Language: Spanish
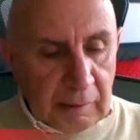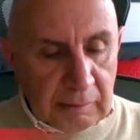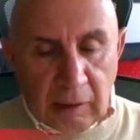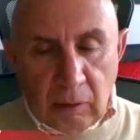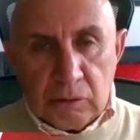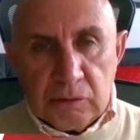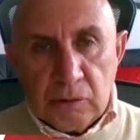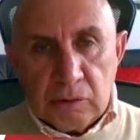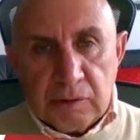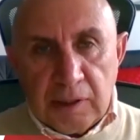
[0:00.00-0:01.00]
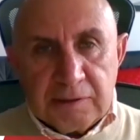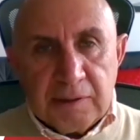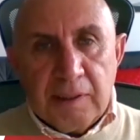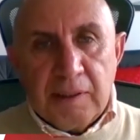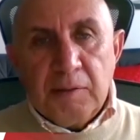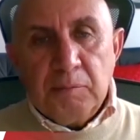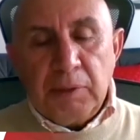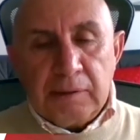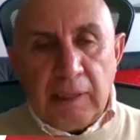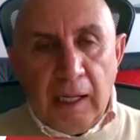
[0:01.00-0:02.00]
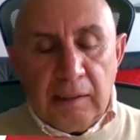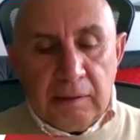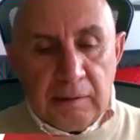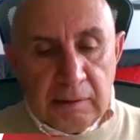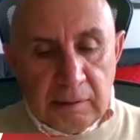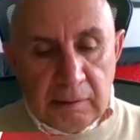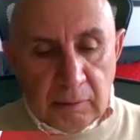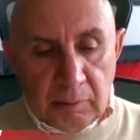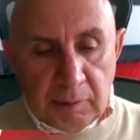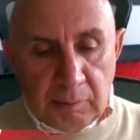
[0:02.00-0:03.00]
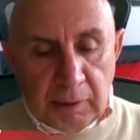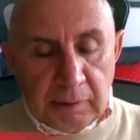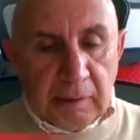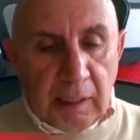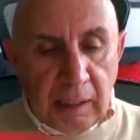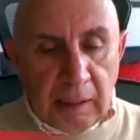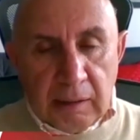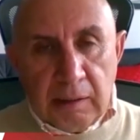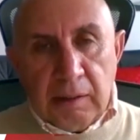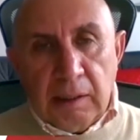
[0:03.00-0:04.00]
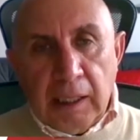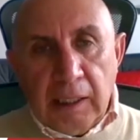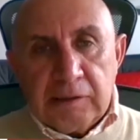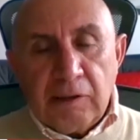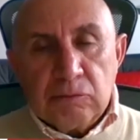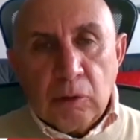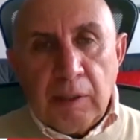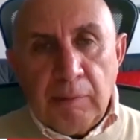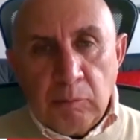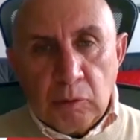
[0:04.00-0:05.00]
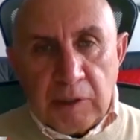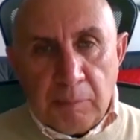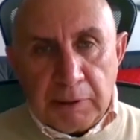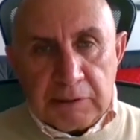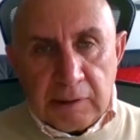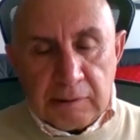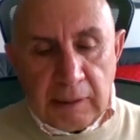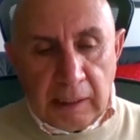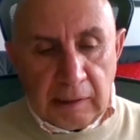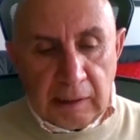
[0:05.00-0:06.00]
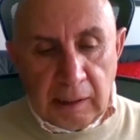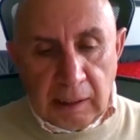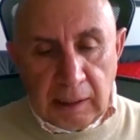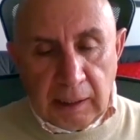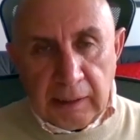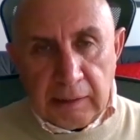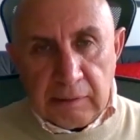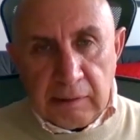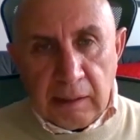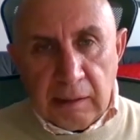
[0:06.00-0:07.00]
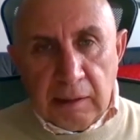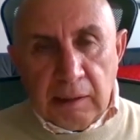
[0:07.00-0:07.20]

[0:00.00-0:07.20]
negocios es vital y obviamente ese es lo que vamos a presentarle a la gente.